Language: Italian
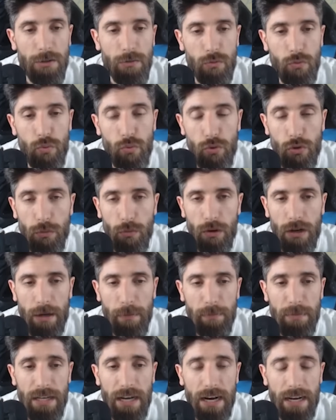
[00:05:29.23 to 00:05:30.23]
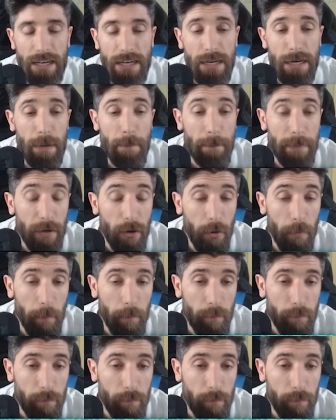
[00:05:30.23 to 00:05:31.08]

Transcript: tutto può cambiare, però